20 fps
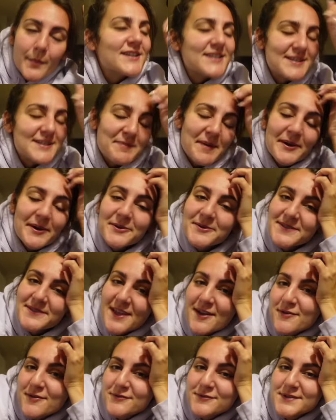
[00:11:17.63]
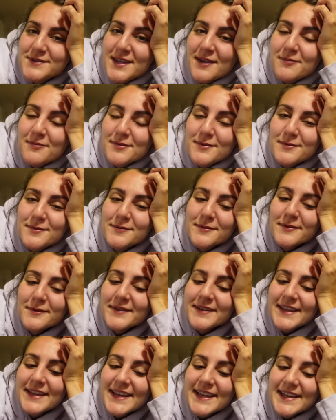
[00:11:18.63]
J'espère que ça vous a plu.
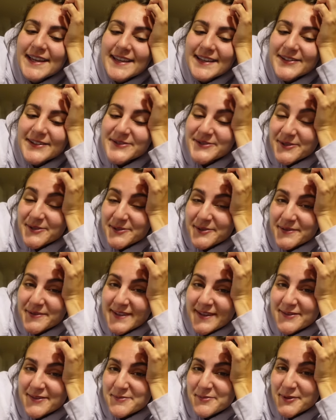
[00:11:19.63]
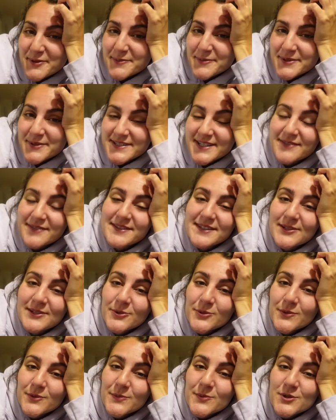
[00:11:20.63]
On se retrouve très vite pour une prochaine
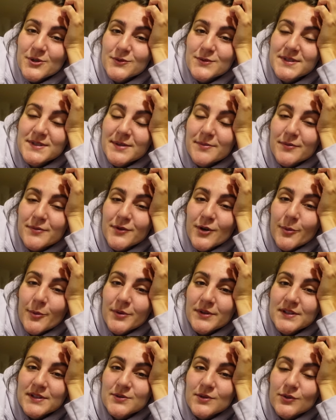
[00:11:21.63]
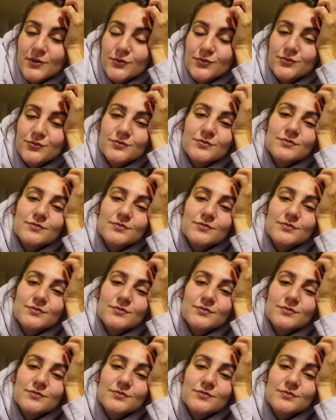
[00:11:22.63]
vidéo. Moi je vous aime fort, prenez soin de vous.